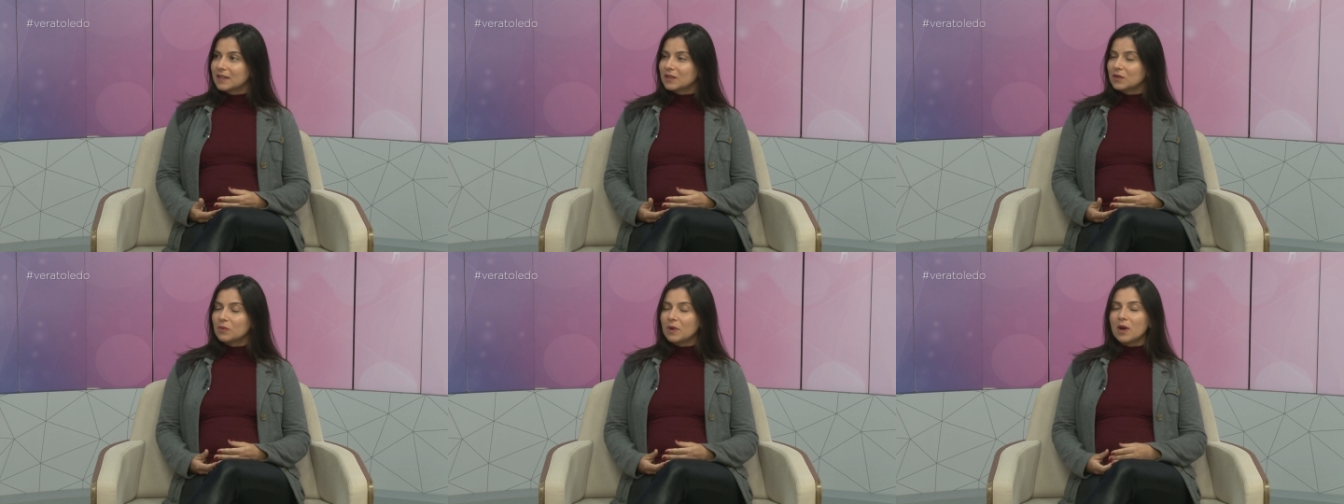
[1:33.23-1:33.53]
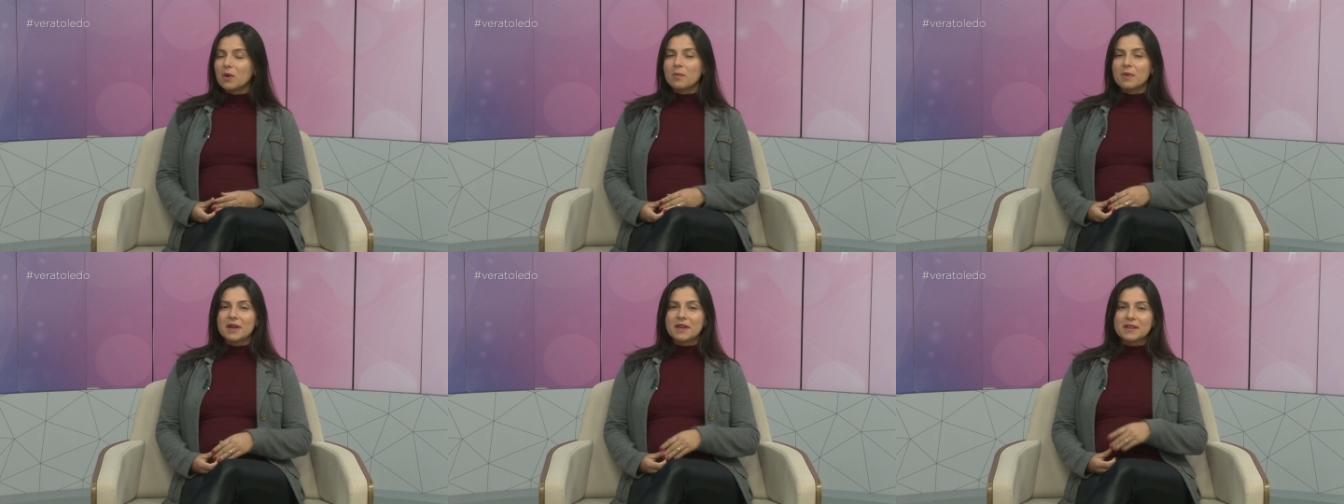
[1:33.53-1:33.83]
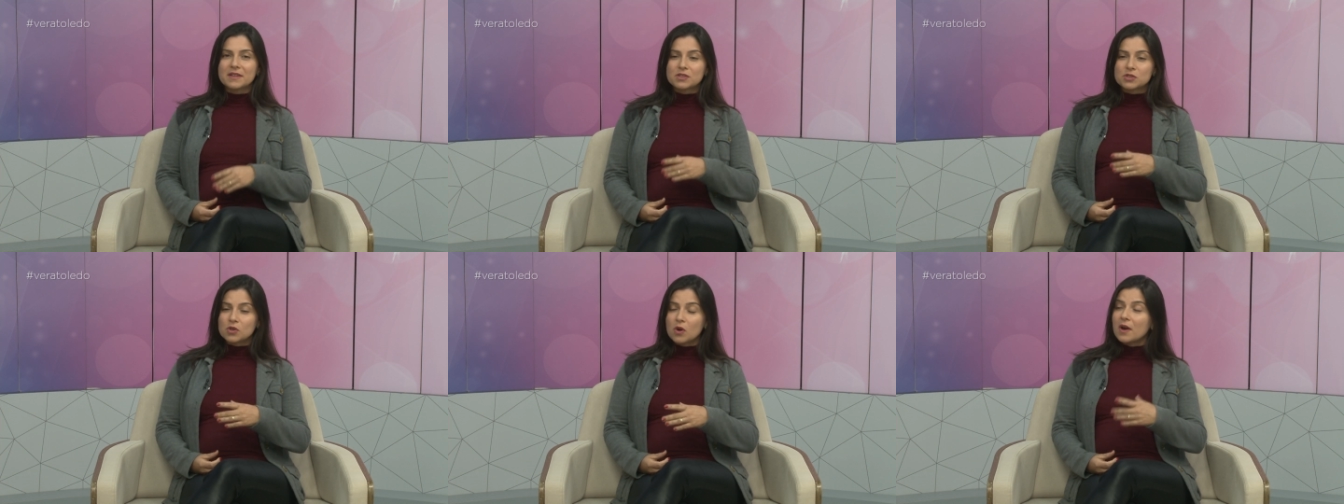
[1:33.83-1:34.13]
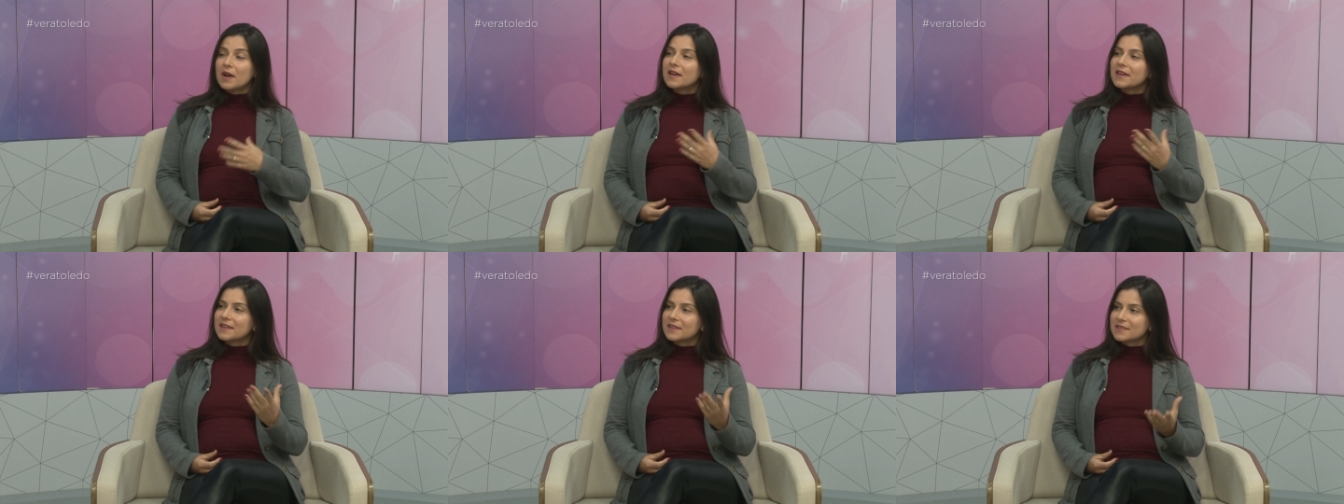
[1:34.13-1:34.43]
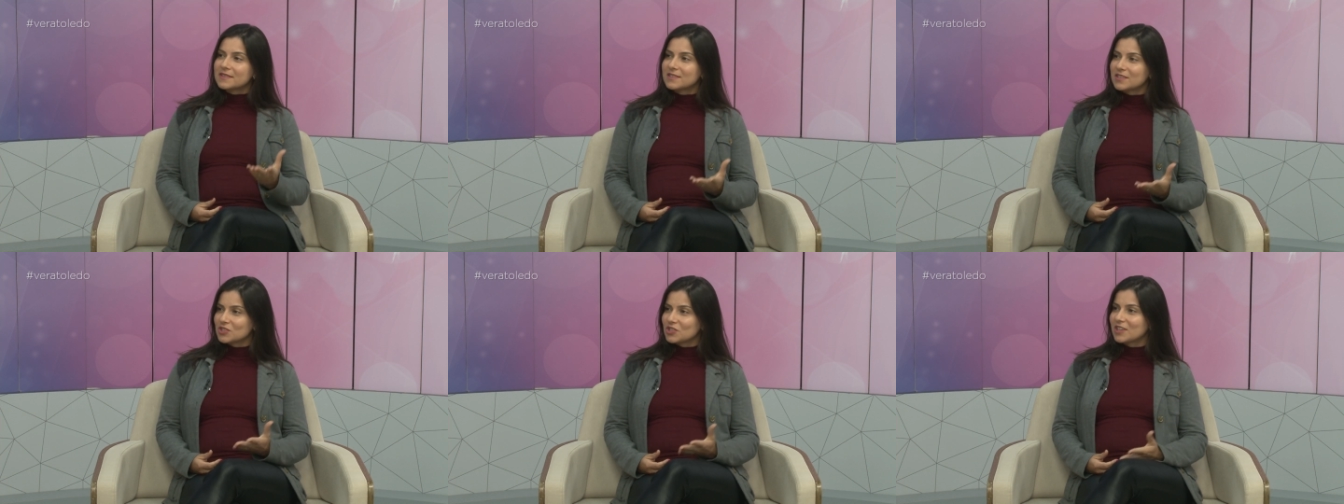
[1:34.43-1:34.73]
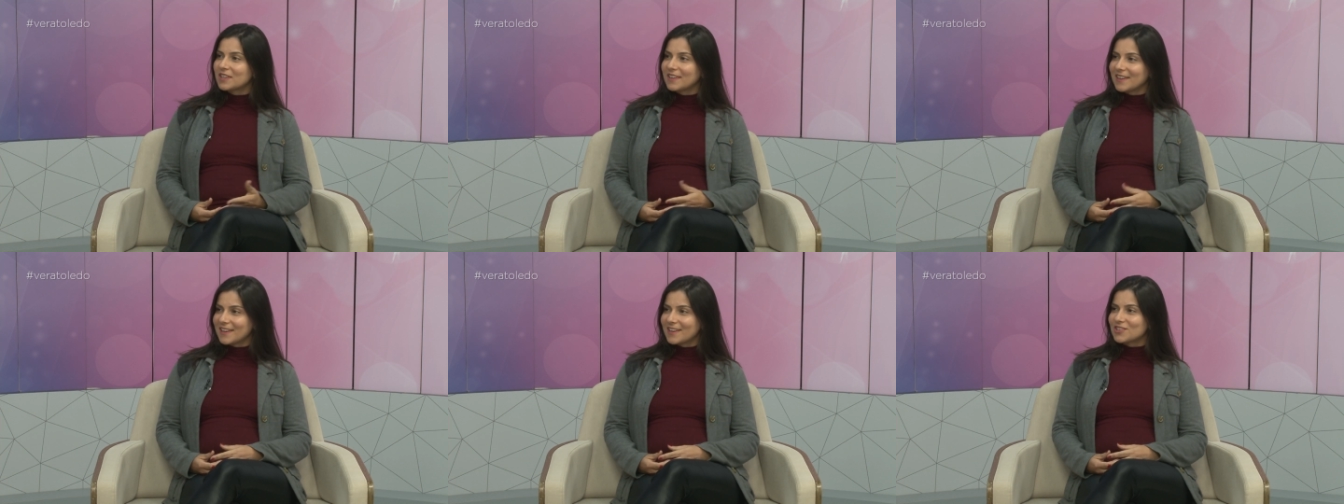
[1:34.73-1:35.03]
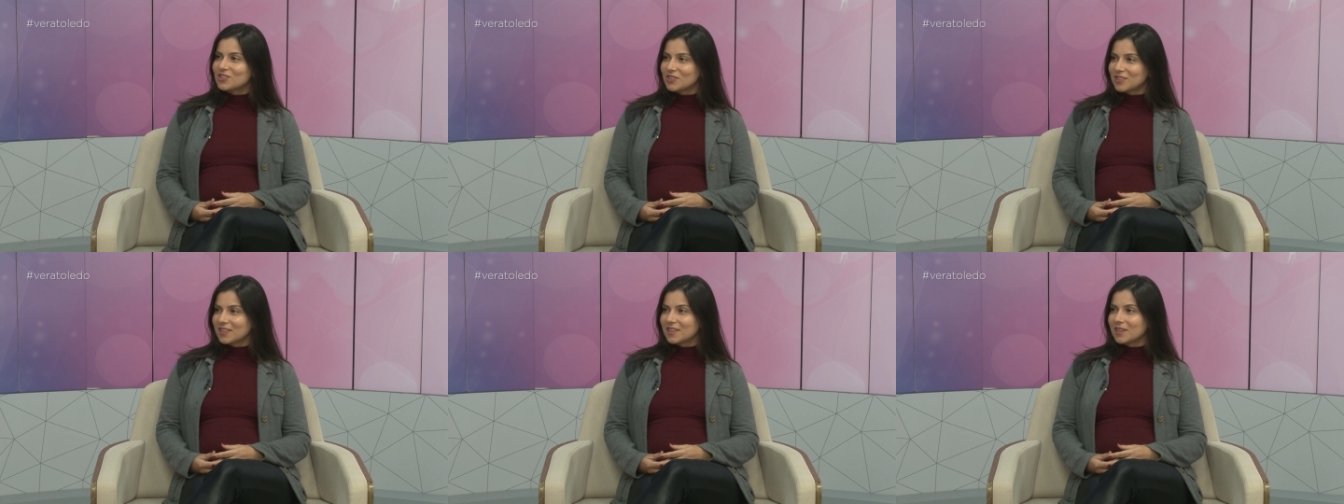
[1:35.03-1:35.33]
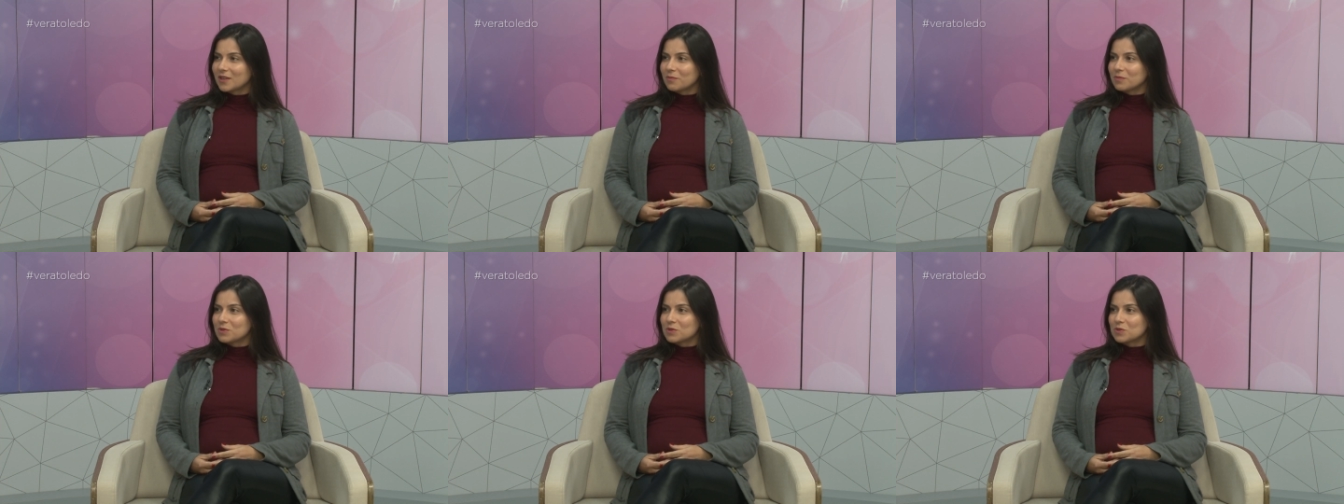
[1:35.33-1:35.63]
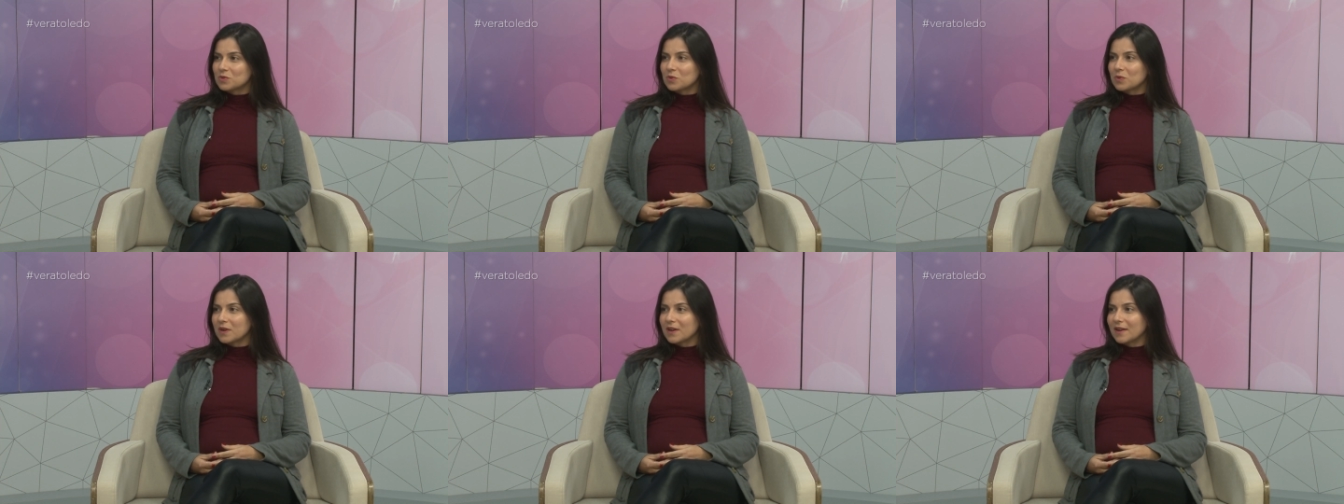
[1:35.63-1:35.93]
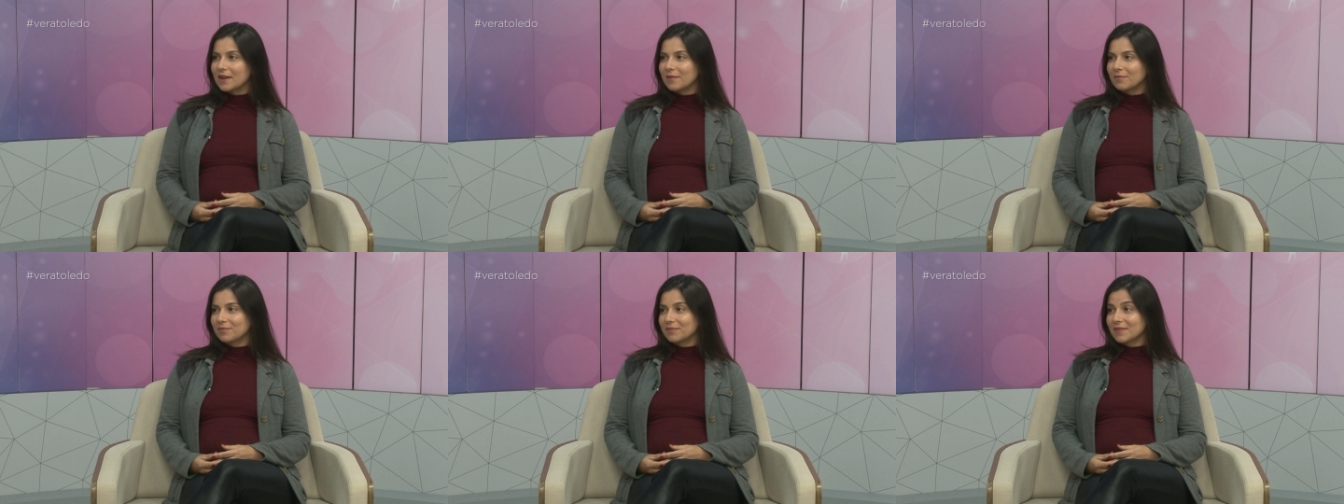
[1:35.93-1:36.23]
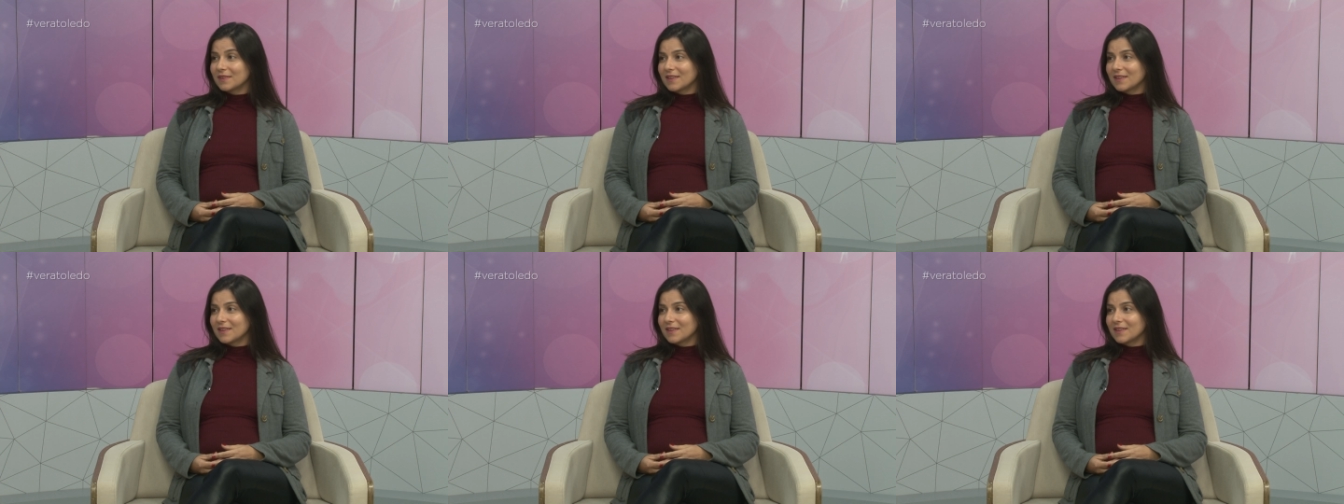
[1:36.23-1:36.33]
não é uma, só a herança genética que a pessoa